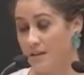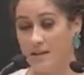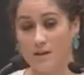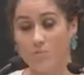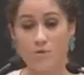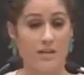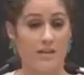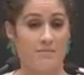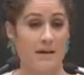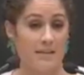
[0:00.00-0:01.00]
En la
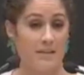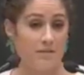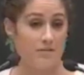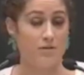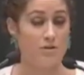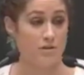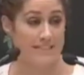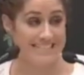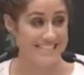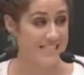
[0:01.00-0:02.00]
Comunidad de Madrid no
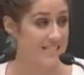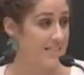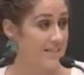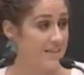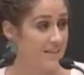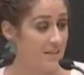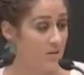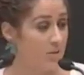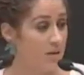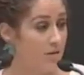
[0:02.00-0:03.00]
existe
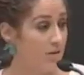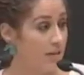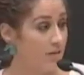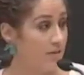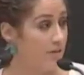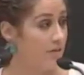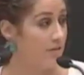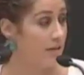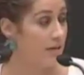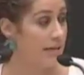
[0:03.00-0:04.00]
una
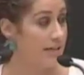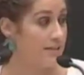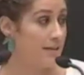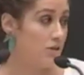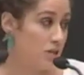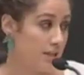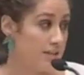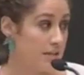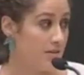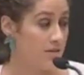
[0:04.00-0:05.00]
coordinación entre los que
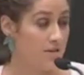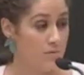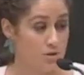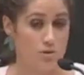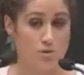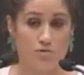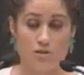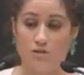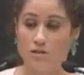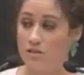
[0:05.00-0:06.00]
desarrollan el impuesto de
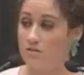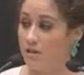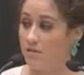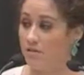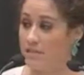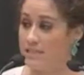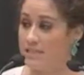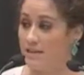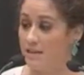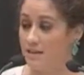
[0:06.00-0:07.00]
sucesiones y
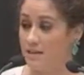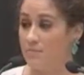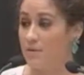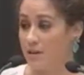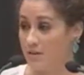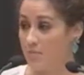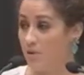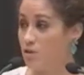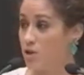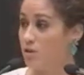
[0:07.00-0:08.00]
donaciones y, por
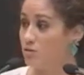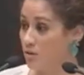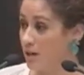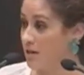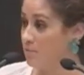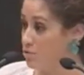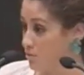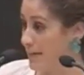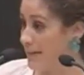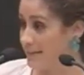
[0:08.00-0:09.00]
ejemplo, los que controlan la
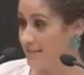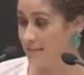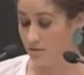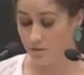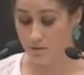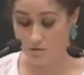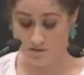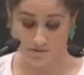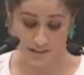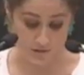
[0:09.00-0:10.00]
plusvalía, con los
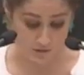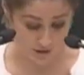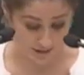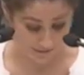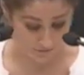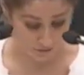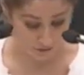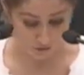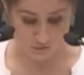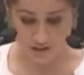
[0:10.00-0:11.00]
efectos que todos